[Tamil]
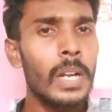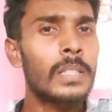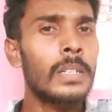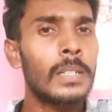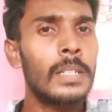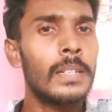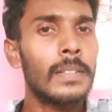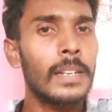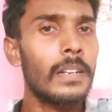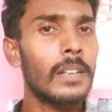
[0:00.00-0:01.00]
அந்த தேர்ட்டி
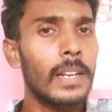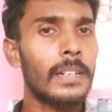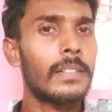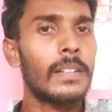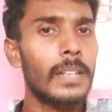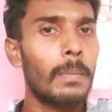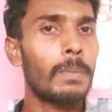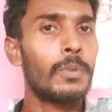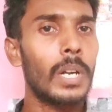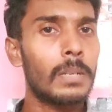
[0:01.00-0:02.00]
செகண்ட்ஸில் என்ன தான் சாப்பிட
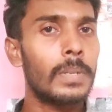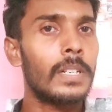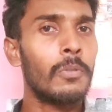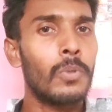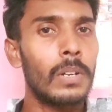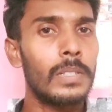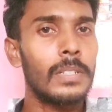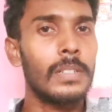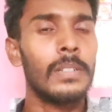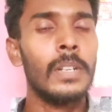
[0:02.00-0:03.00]
முடியும் அந்த ப்ரெட்டை உள்ளே
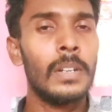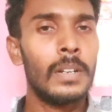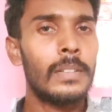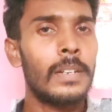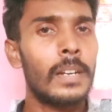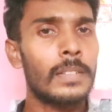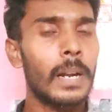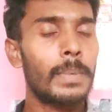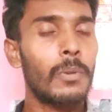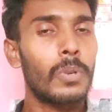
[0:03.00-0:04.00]
வந்து சரியாக
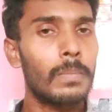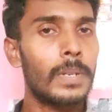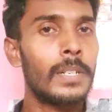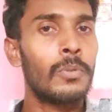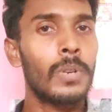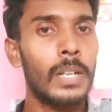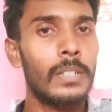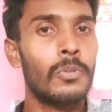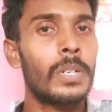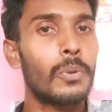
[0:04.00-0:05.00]
சாப்பிட்டா கூட ப்ரெட்டு கூட
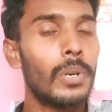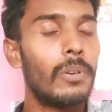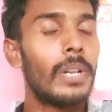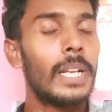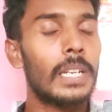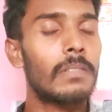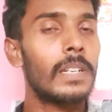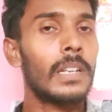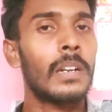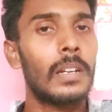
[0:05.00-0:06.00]
அந்த தொண்டை உள்ளே இறங்கவே
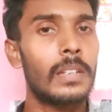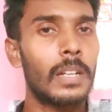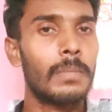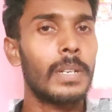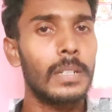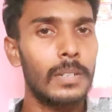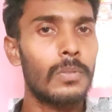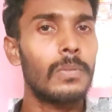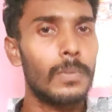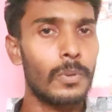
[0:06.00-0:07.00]
இறங்காது அந்த மாதிரி
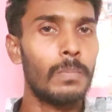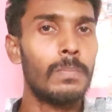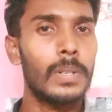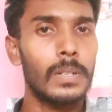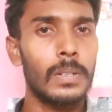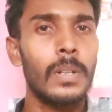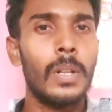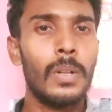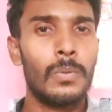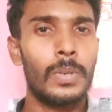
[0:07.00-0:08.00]
இருக்கும் ரொம்ப
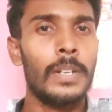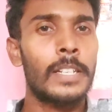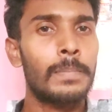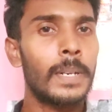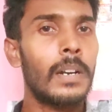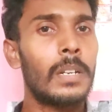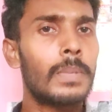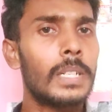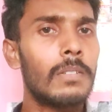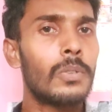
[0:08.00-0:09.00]
ஒரு எக்ஸ்பைரியான
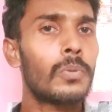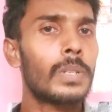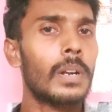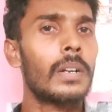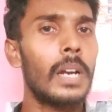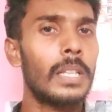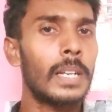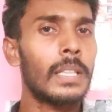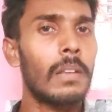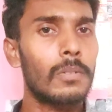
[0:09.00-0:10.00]
ப்ரெட்டு வந்து கொடுத்துருக்காங்க அது
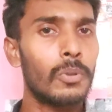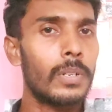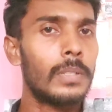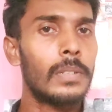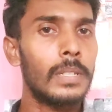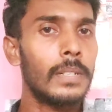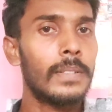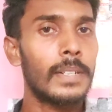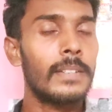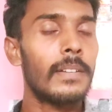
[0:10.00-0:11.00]
எந்த அளவுக்கு ஒரு தேர்ட்டி
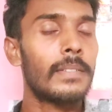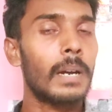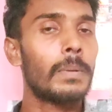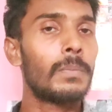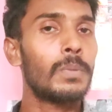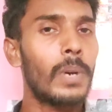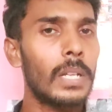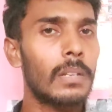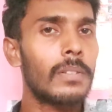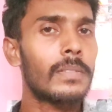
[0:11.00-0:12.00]
செகண்ட்ஸில் சாப்பிட முடியுமோ
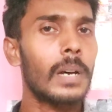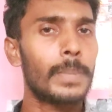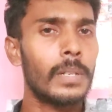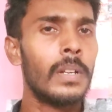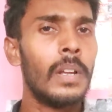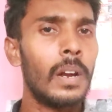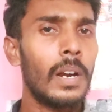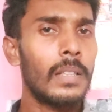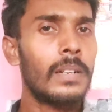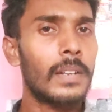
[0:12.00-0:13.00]
அந்தளவுக்கு சாப்பிட்டு
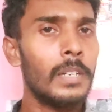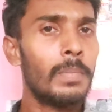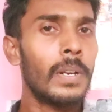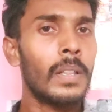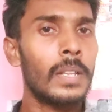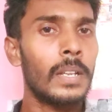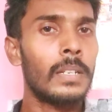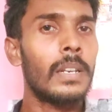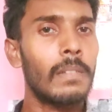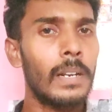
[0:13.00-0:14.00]
அண்ட் தென் ரன் பண்ணுறது
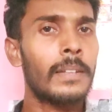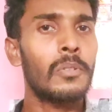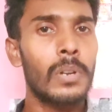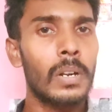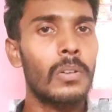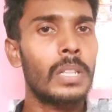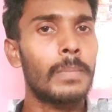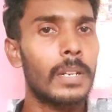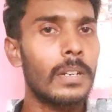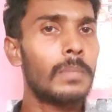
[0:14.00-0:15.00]
என்னவெல்லாம் சொல்கிறாங்களோ அந்த
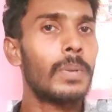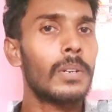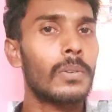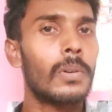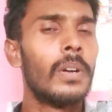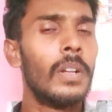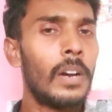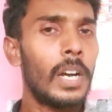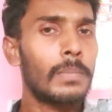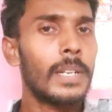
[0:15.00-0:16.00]
மாதிரி ரன் பண்ணணும்
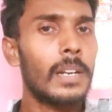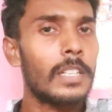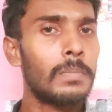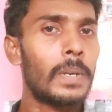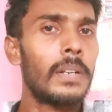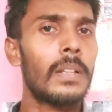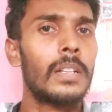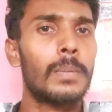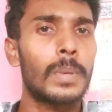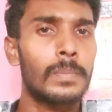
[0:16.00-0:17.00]
அந்த மாதிரி எல்லாத்தையும் பண்ணுறது
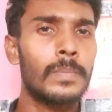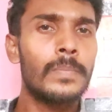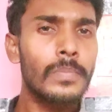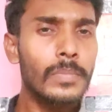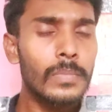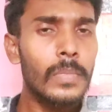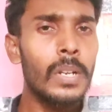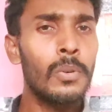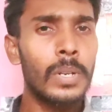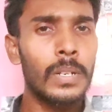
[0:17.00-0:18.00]
அதுக்கப்புறம்
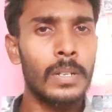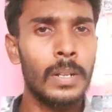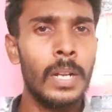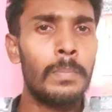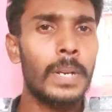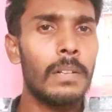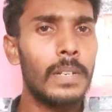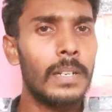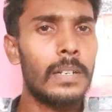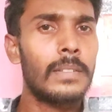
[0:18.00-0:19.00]
ஒரு
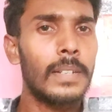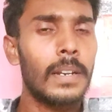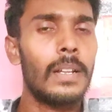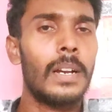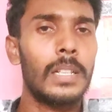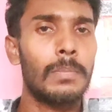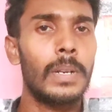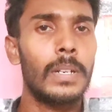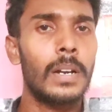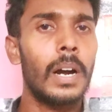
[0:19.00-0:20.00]
ப்ரைவேட்டான சிறையில் அந்த
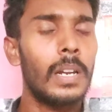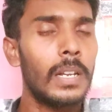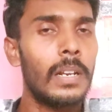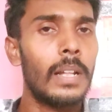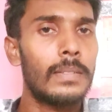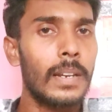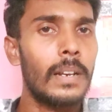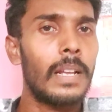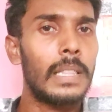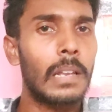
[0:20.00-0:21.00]
மாதிரி ஆளே இல்லாத
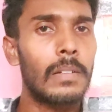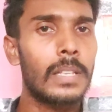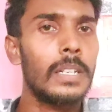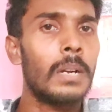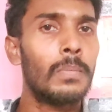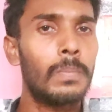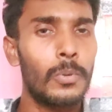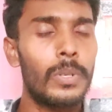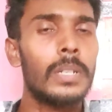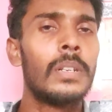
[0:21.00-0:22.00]
சிறையில் எந்த அளவுக்கு தனியாக
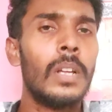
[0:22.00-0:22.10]
போட்டு